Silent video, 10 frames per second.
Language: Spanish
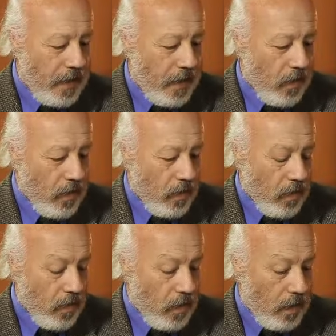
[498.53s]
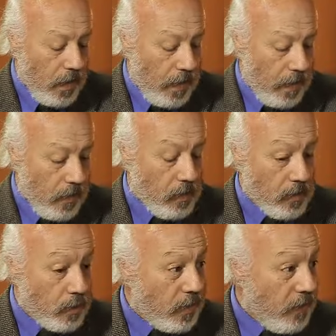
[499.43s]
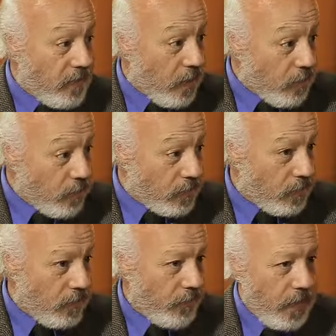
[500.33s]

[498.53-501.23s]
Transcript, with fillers: Eh, eh, los constructivistas rusos,